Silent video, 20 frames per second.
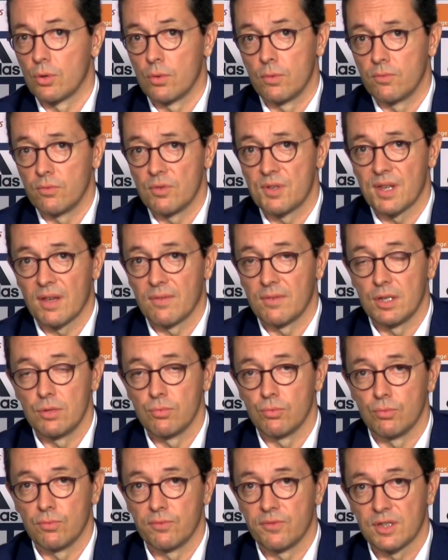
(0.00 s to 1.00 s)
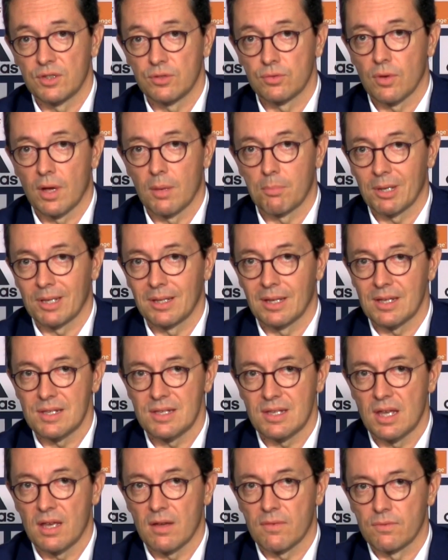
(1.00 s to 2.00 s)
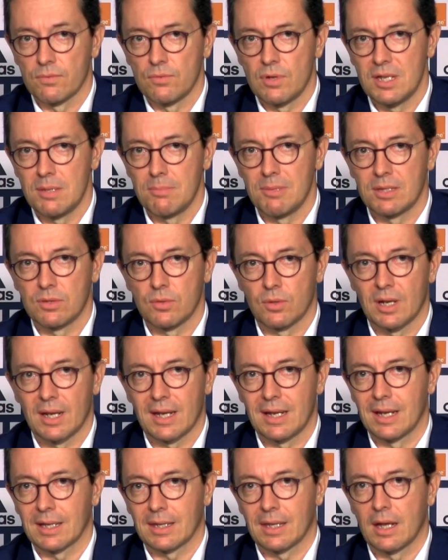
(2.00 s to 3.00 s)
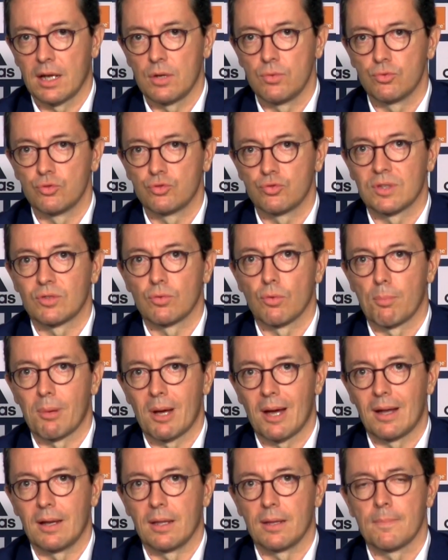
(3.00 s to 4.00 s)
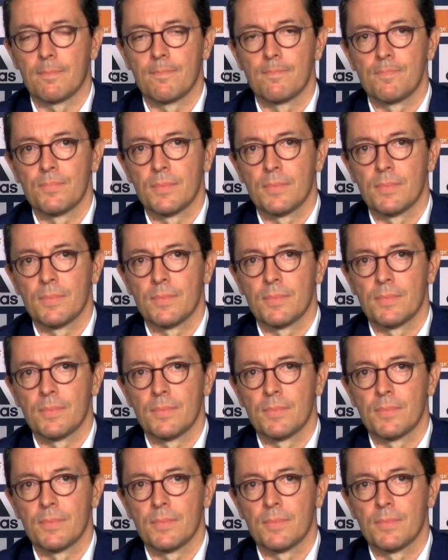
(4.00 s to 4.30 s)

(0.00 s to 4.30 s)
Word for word: vous le savez, nous nous fixons un prix de réserve, une limite au-delà de laquelle nous ne souhaitons pas aller.